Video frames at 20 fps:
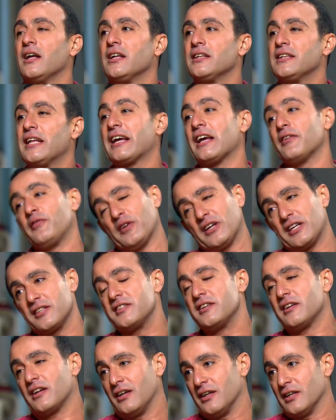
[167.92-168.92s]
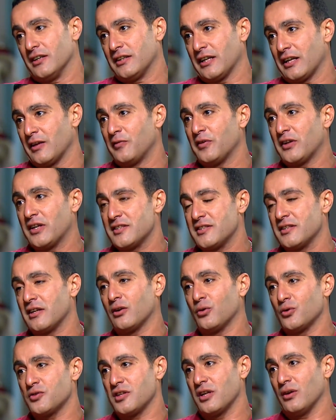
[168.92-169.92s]
ده كان في الجزيره اه ده كان في آه. الجزيره
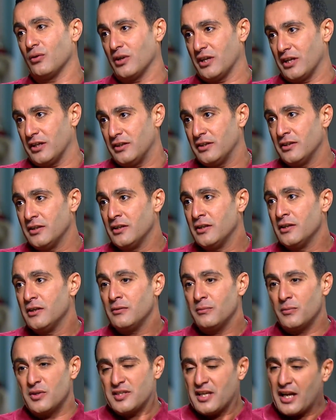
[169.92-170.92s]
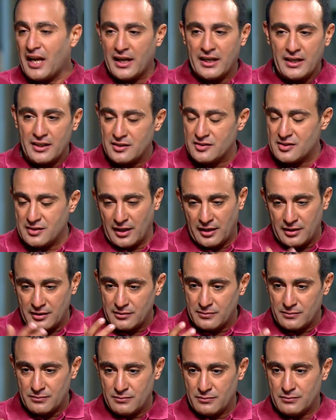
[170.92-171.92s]
الجزء الاولاني اه بس هي حاجه
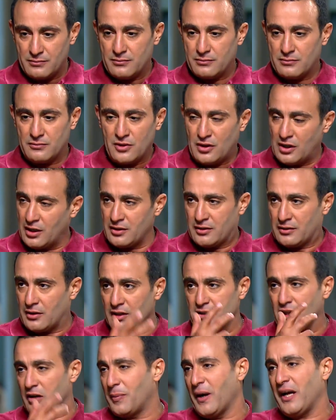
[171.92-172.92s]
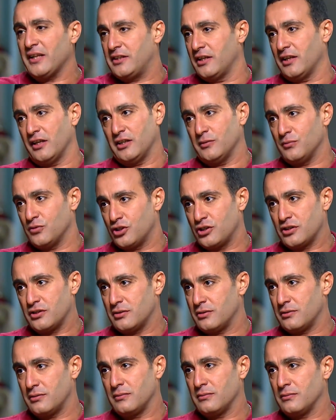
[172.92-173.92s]
يعني قدر بحت يعني مش
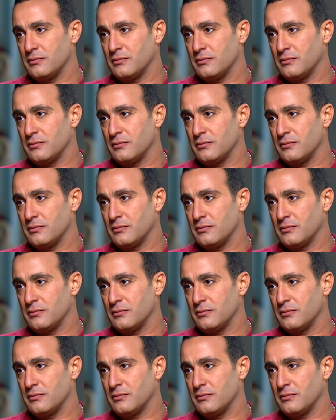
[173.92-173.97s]
أوه.